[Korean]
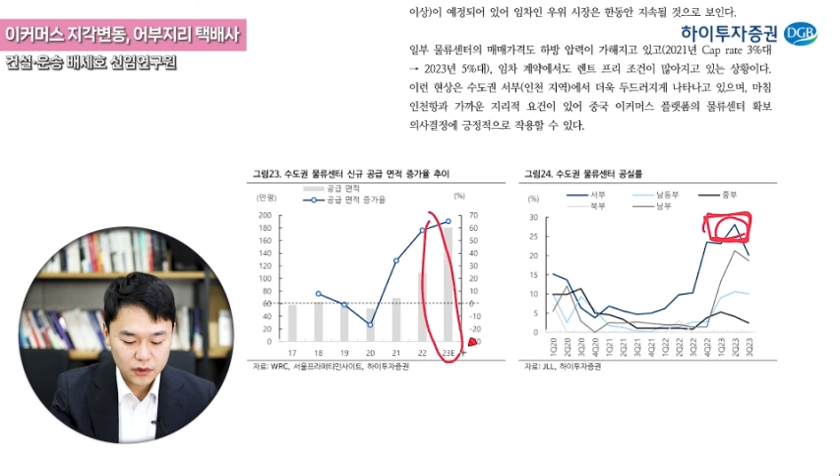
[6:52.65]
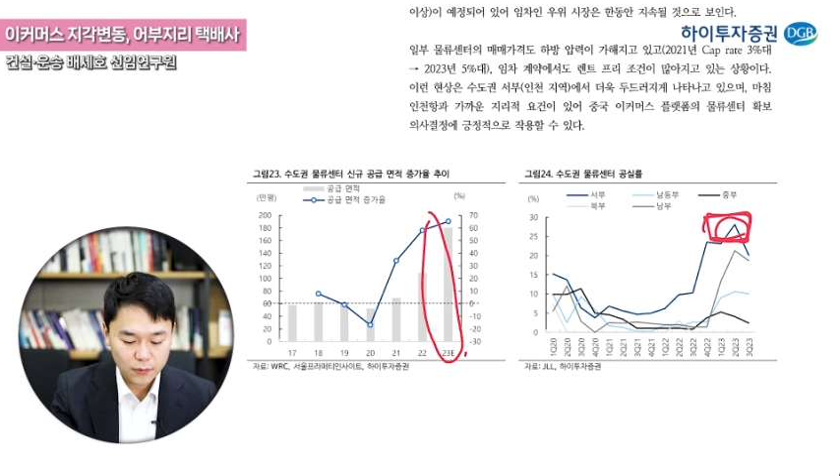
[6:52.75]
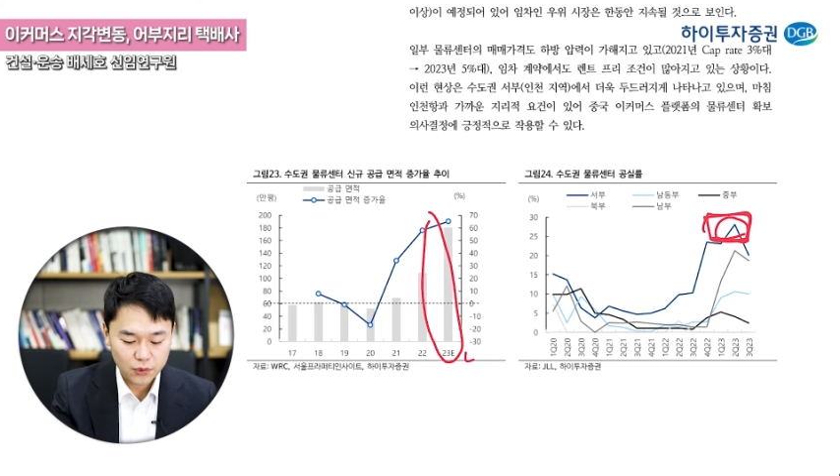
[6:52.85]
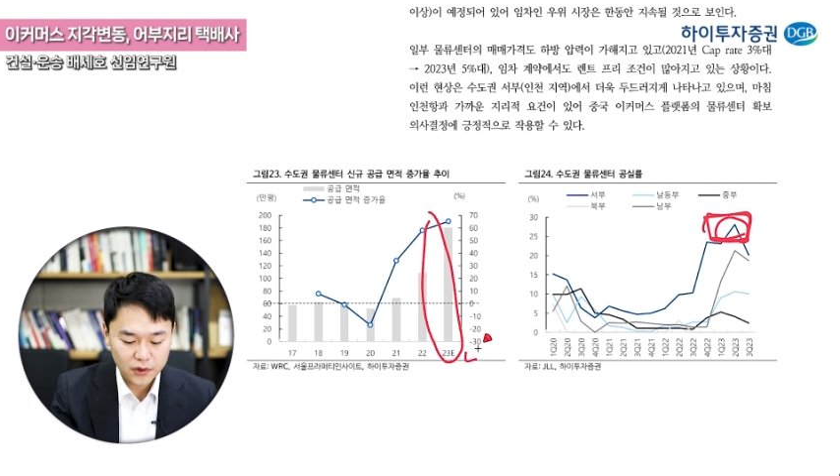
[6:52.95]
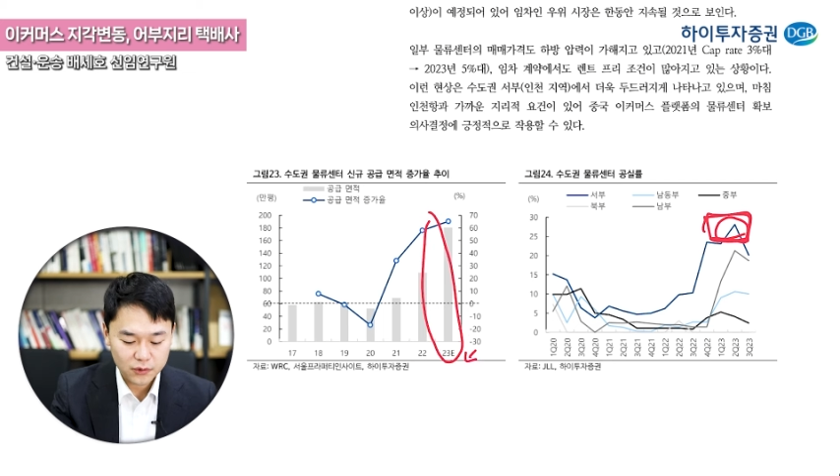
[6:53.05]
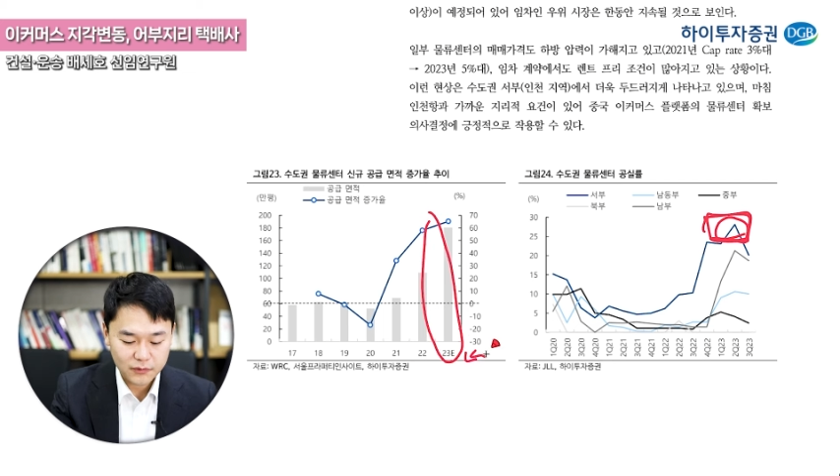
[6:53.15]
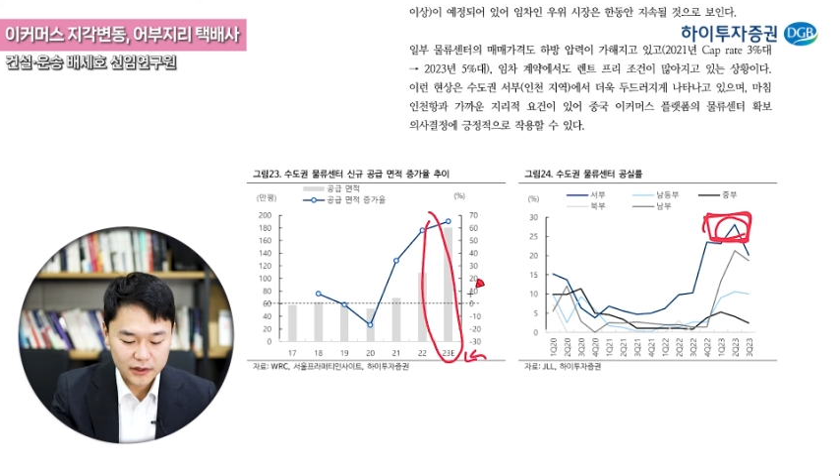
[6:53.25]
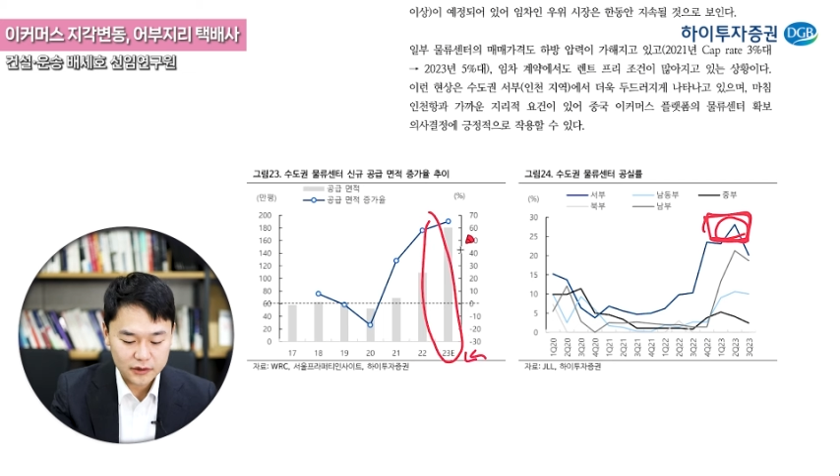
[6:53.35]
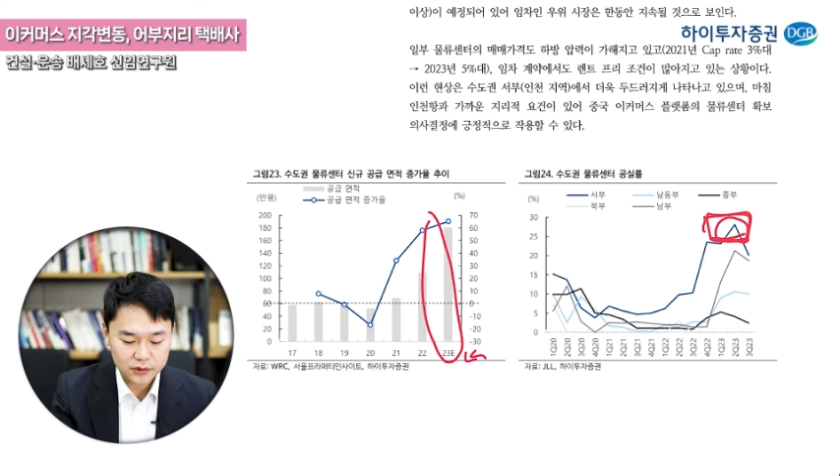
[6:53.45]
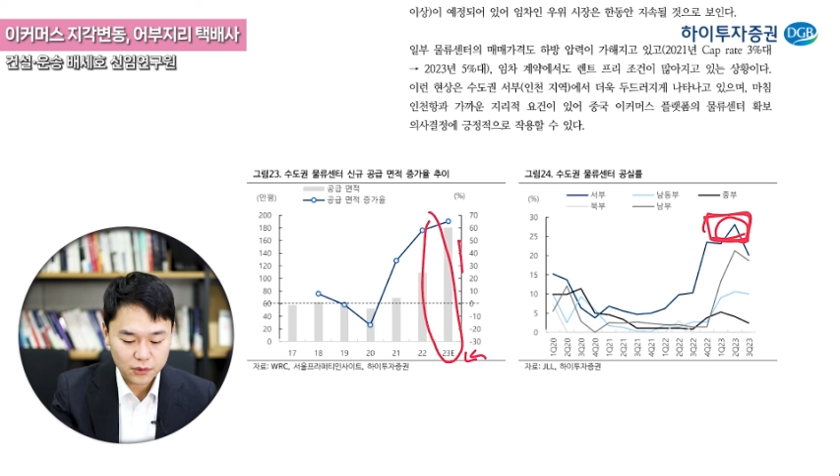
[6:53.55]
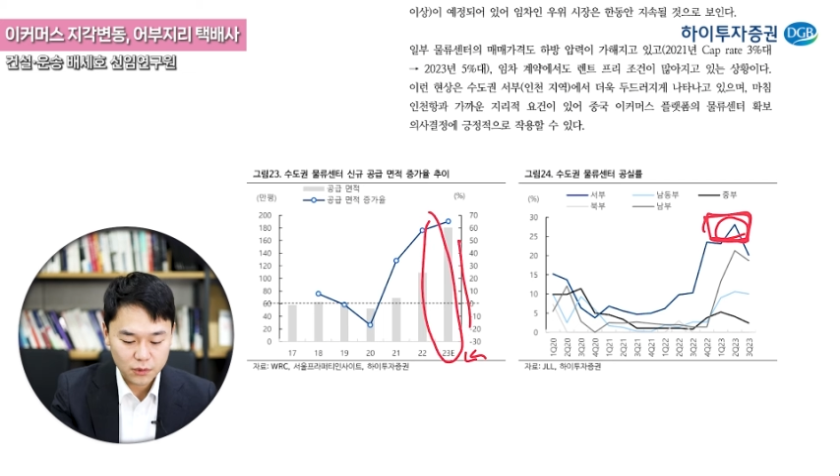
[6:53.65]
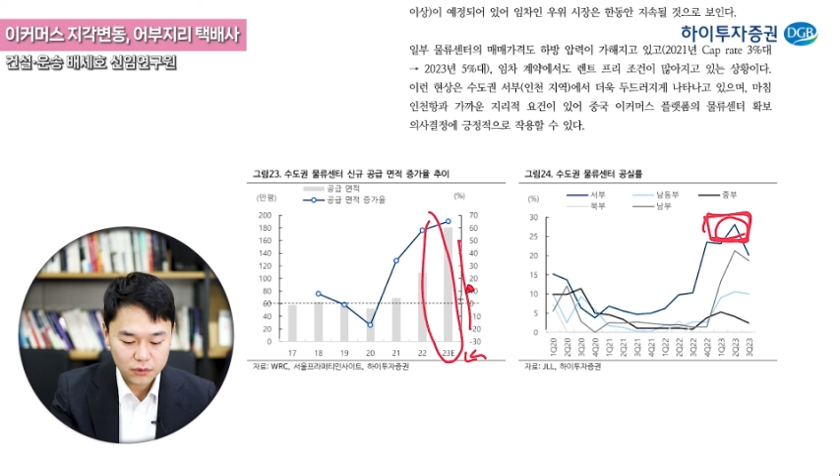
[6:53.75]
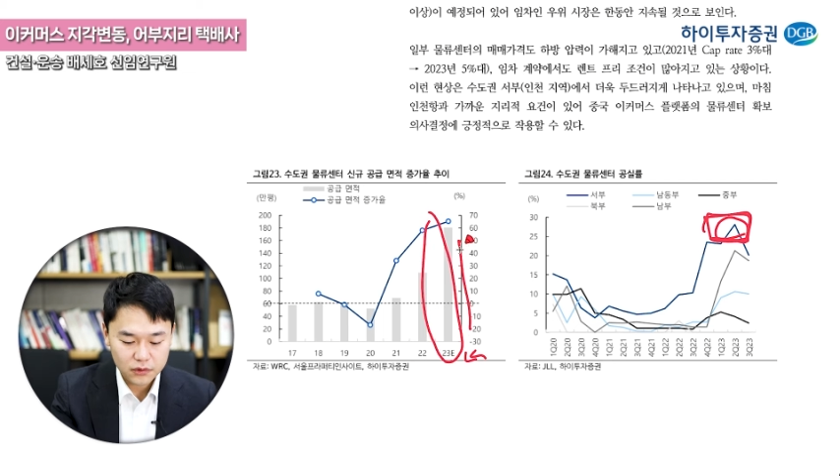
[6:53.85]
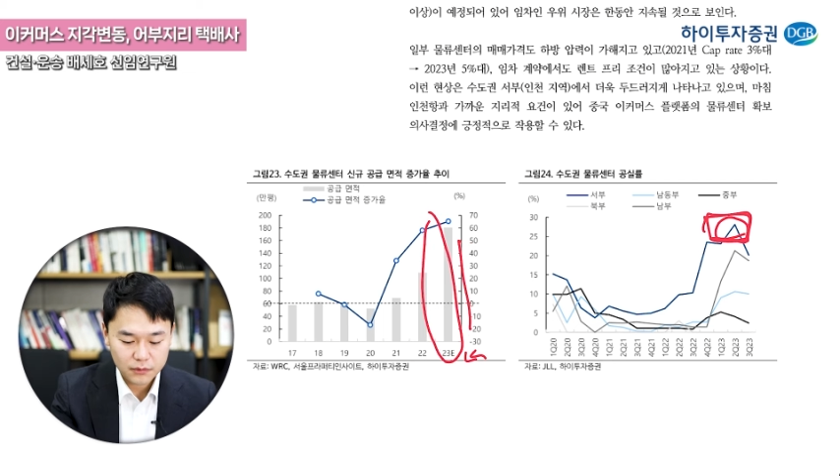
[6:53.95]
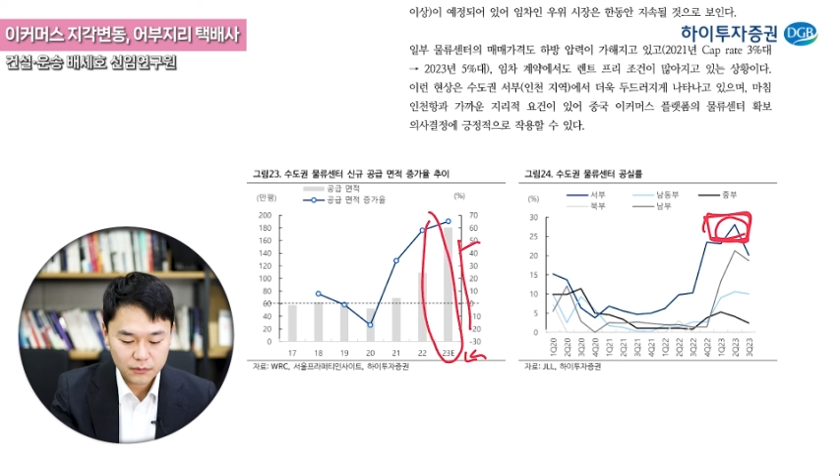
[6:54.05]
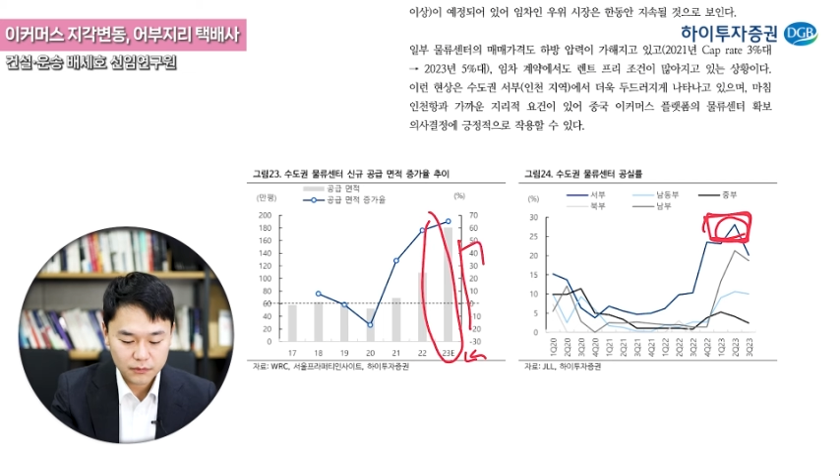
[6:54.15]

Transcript: 올해도 많이 들어올